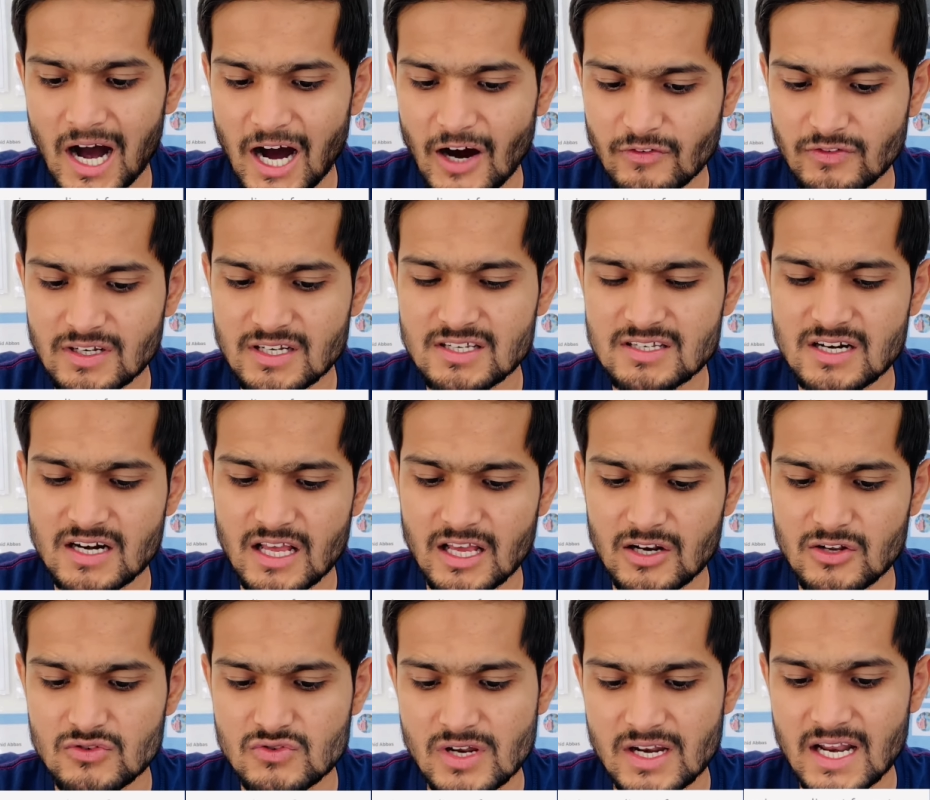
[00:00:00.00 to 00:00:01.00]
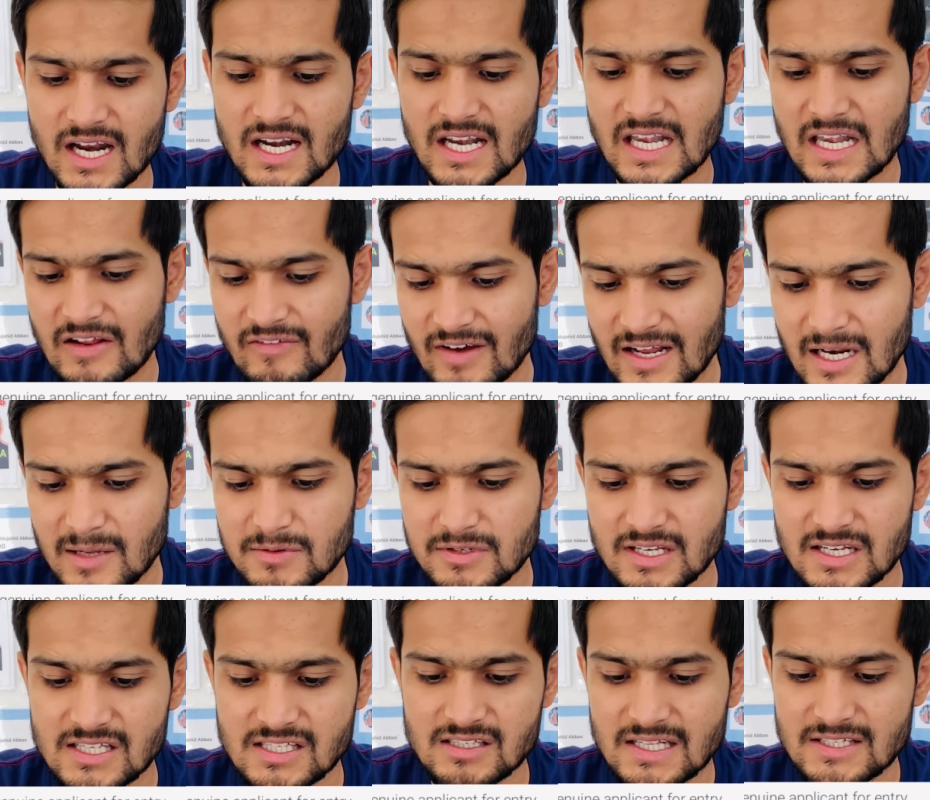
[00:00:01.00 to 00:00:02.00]
after studying in Australia, develop
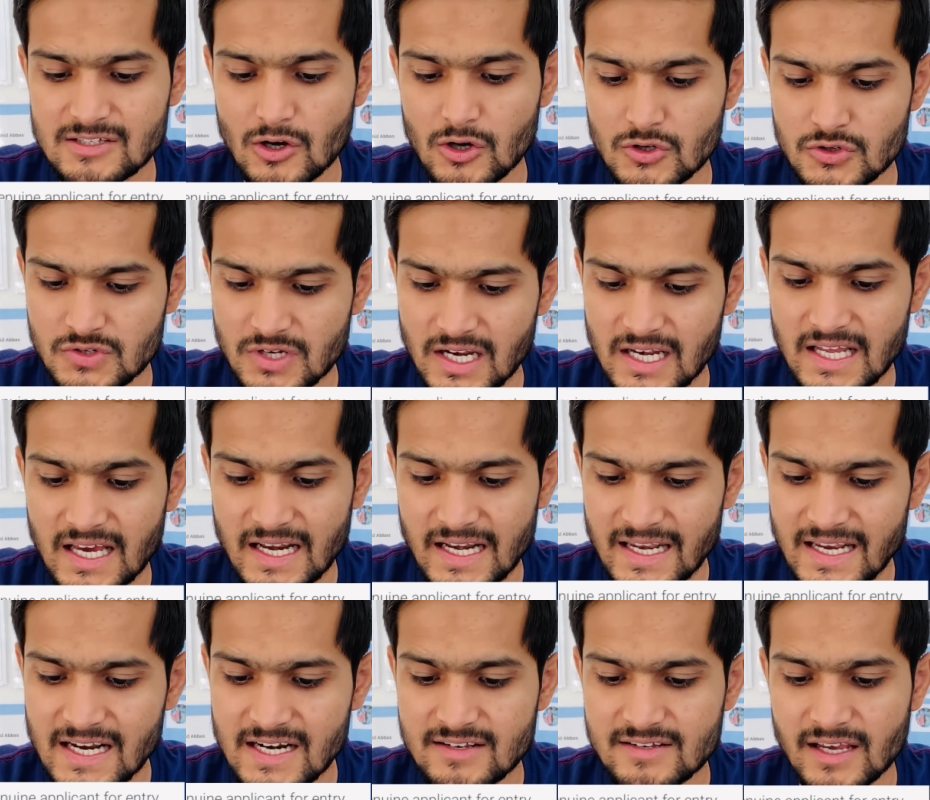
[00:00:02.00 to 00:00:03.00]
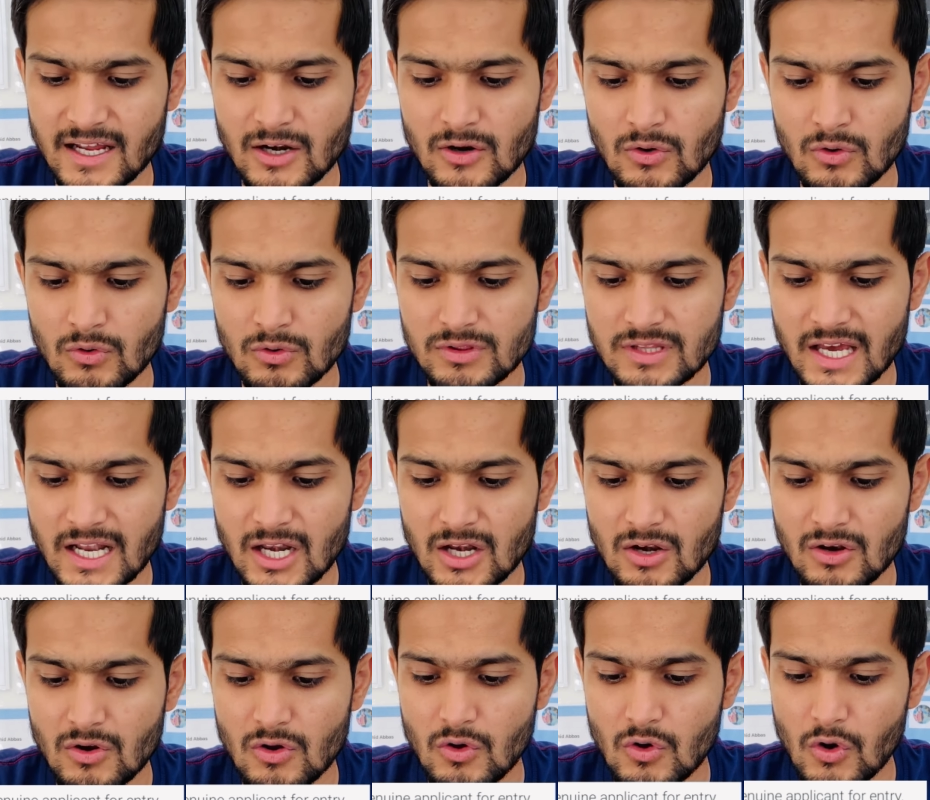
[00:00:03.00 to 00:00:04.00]
skills Australia needs and who
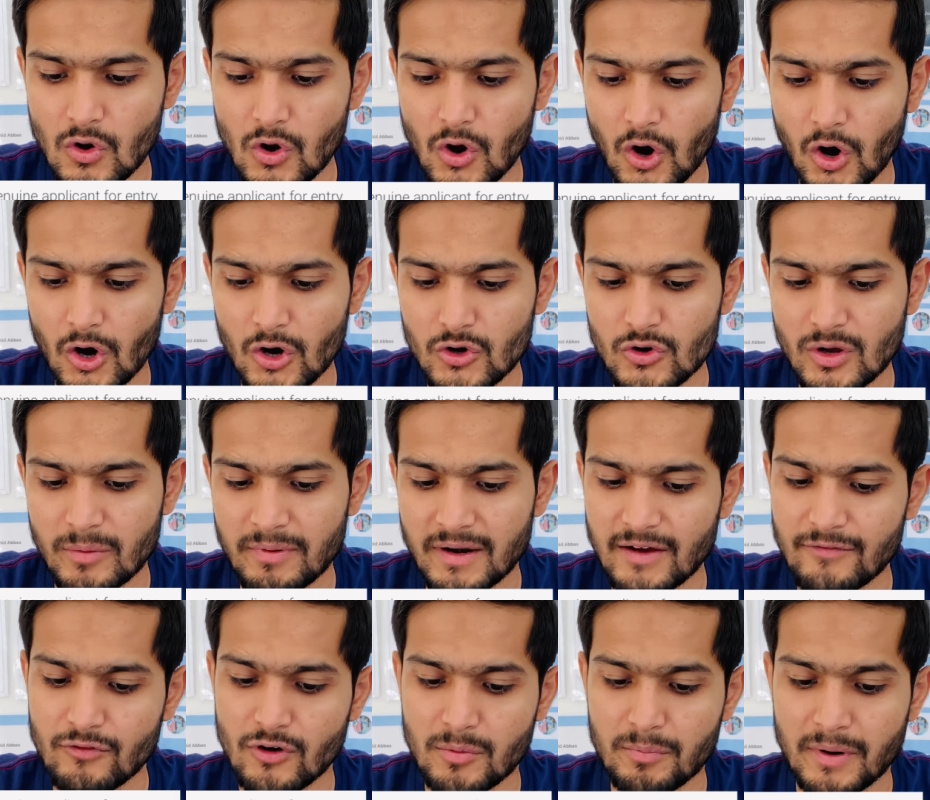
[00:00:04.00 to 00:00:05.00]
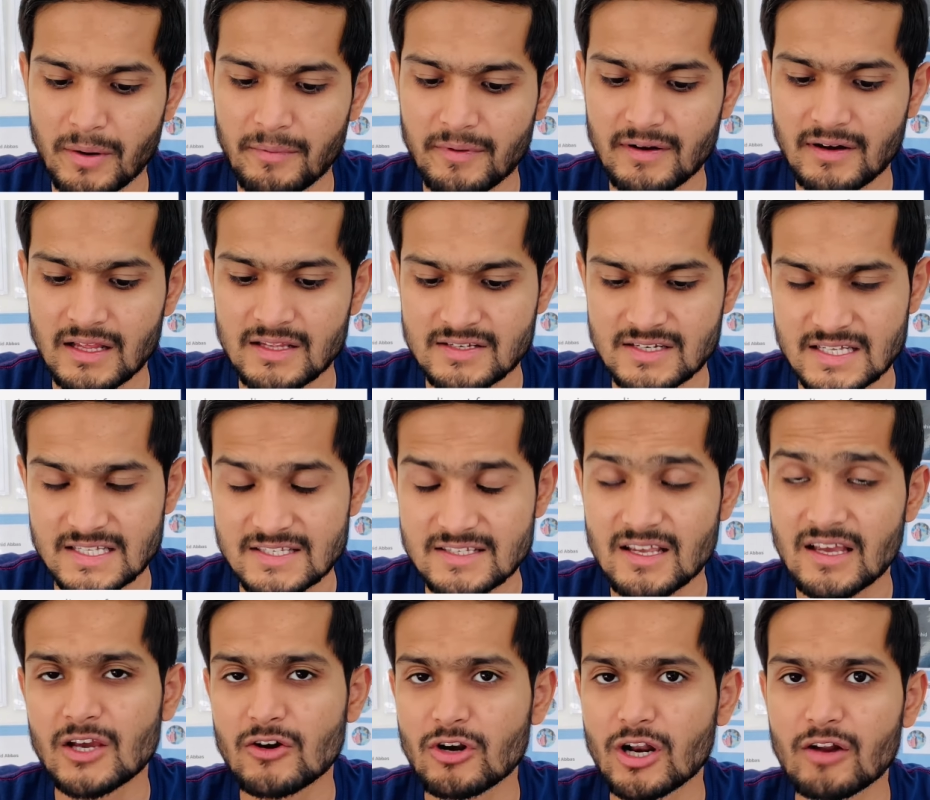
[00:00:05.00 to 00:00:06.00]
then go on to apply for permanent residence.
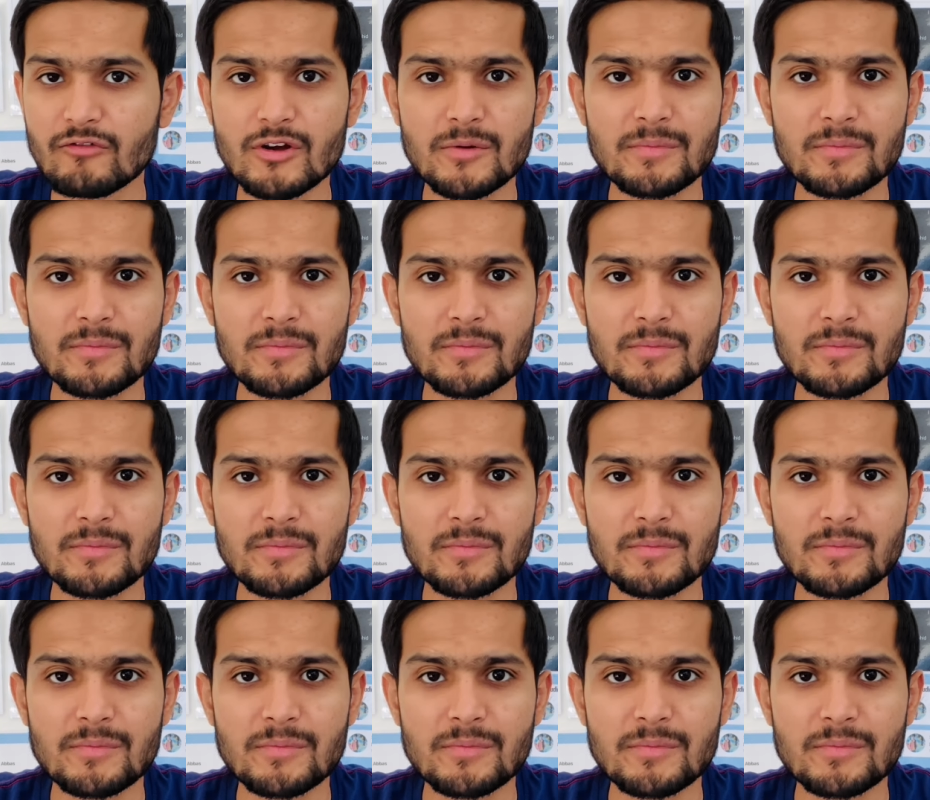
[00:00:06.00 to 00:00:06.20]
ये उन्होंने वही